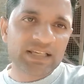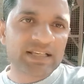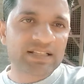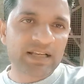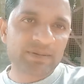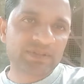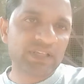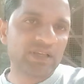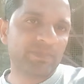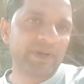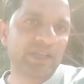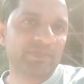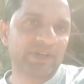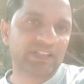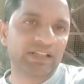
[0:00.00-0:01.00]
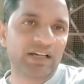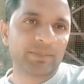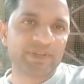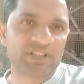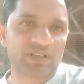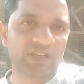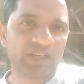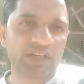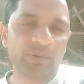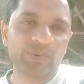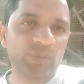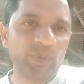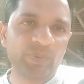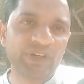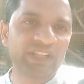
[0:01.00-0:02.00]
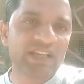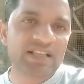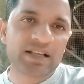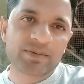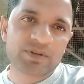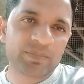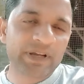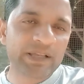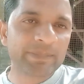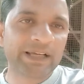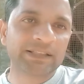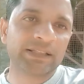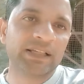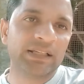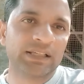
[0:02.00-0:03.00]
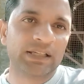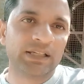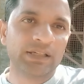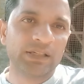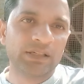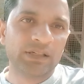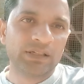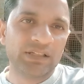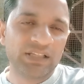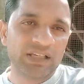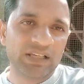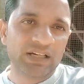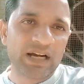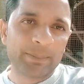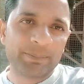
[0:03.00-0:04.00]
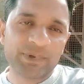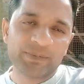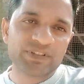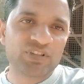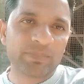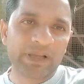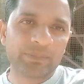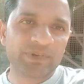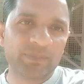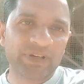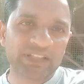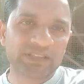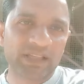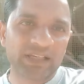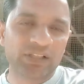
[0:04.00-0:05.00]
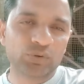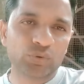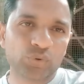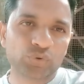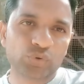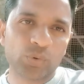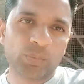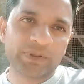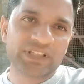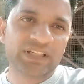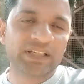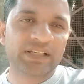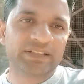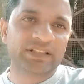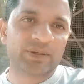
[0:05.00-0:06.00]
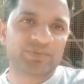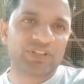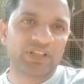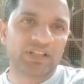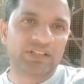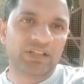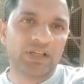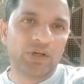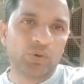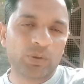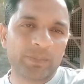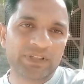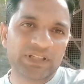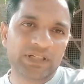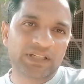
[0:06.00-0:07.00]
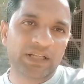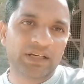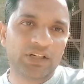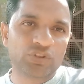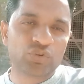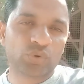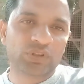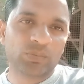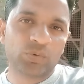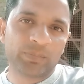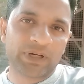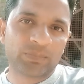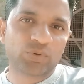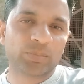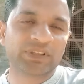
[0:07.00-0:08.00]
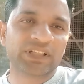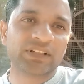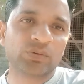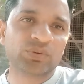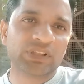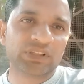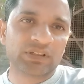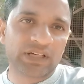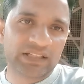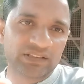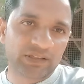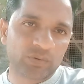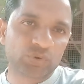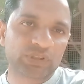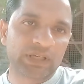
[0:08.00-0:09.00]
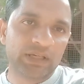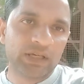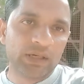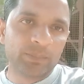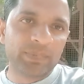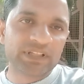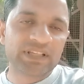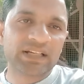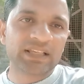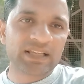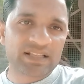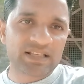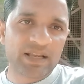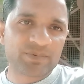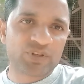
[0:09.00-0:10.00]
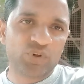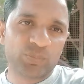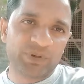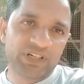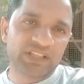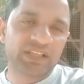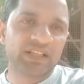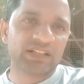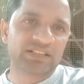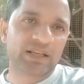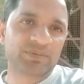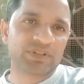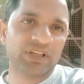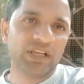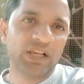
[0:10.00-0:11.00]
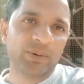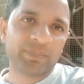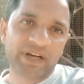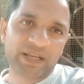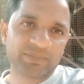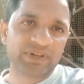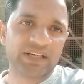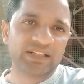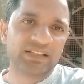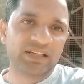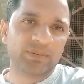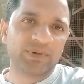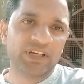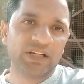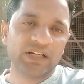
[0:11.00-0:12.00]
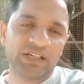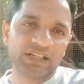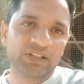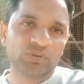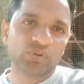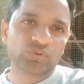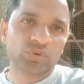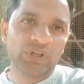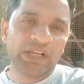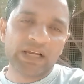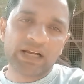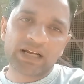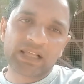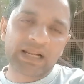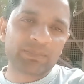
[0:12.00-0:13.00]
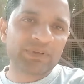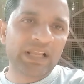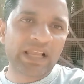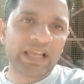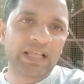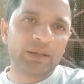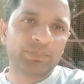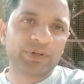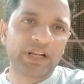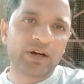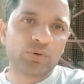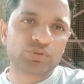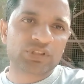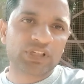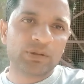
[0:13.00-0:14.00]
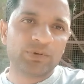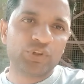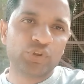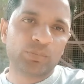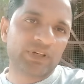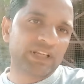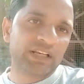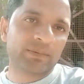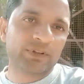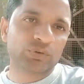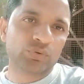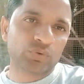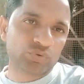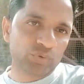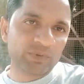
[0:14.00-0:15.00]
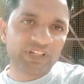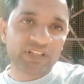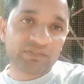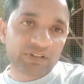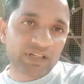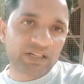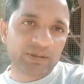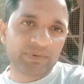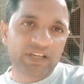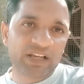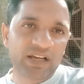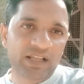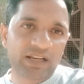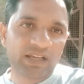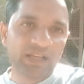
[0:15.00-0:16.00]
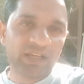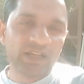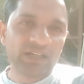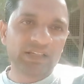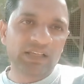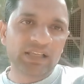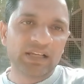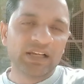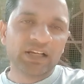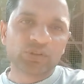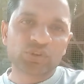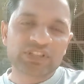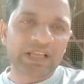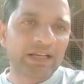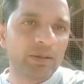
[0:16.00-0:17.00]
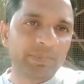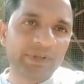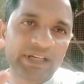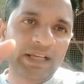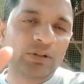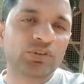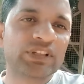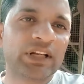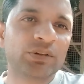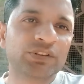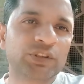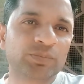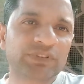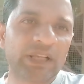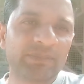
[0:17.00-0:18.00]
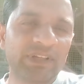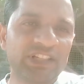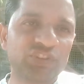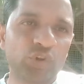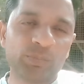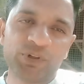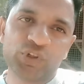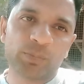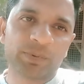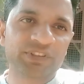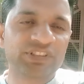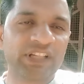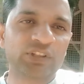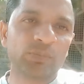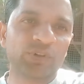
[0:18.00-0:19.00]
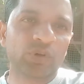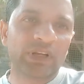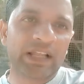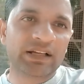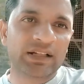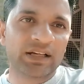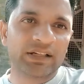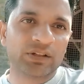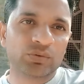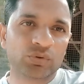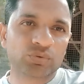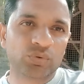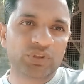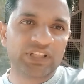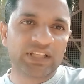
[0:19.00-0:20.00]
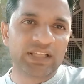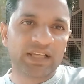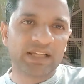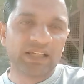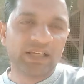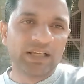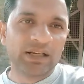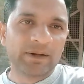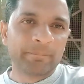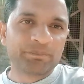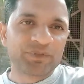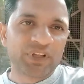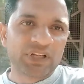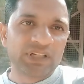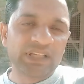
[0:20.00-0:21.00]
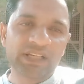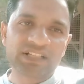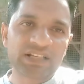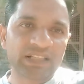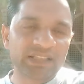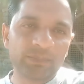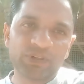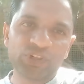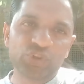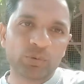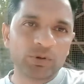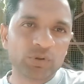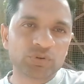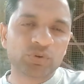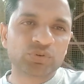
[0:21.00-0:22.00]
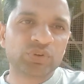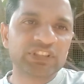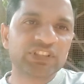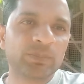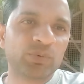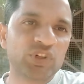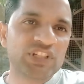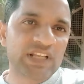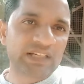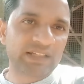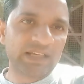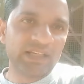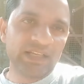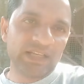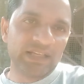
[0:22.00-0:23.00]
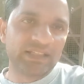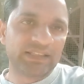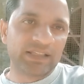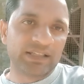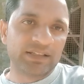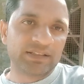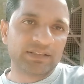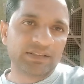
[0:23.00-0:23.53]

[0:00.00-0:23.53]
हिसाब से ही पाइप आता है हमेशा कभी भी फिट के हिसाब से पाइप आता ही नहीं है ठीक है आप पीवीसी पाइप की बात करेंगे तो दोस्तों वो वजन के हिसाब से ही आता है और वजन का रेट जो होता है वो मैं आपको बता दूँ कितना अंतर होता है वजन के हिसाब से और फिट के हिसाब से पाइप खरीदने में ठीक है दोस्तों अगर आपकी हेल्प ना हो सके वीडियो बनाने के बाद तो दोस्तों वीडियो बनाना बेकार है ठीक है तो चैनल पर नया तो चैनल को सब्सक्राइब कर लीजिए और वीडियो पसंद आए तो वीडियो को लाइक कर लेना दोस्तों ठीक है ठीक है चलते वीडियो में और दोस्तों इसकी पूरी जानकारी ले लेते हैं